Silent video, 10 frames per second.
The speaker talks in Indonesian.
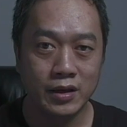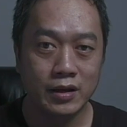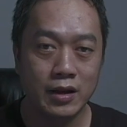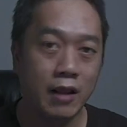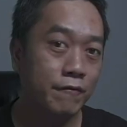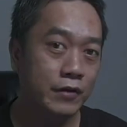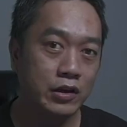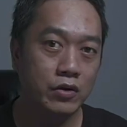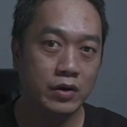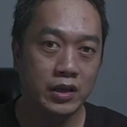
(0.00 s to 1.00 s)
Dalam
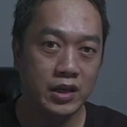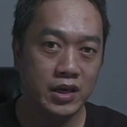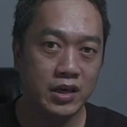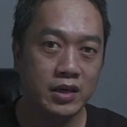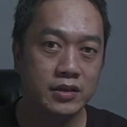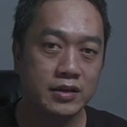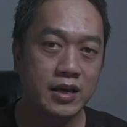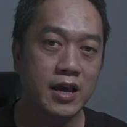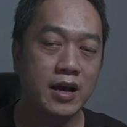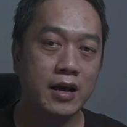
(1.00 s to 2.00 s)
video ini
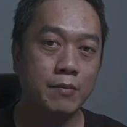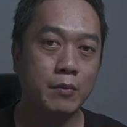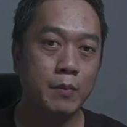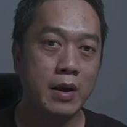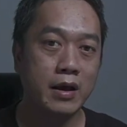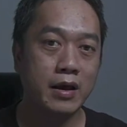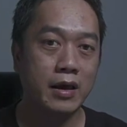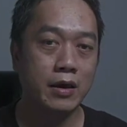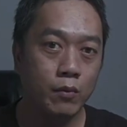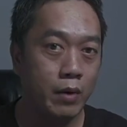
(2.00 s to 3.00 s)
saya akan
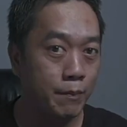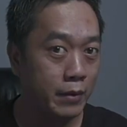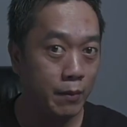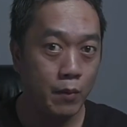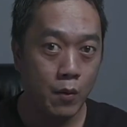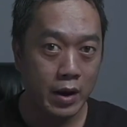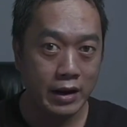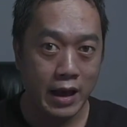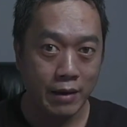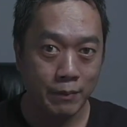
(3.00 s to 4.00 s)
memakai webcam bawaan
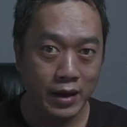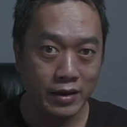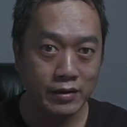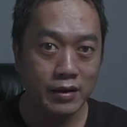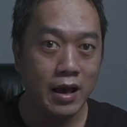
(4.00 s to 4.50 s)
iMac,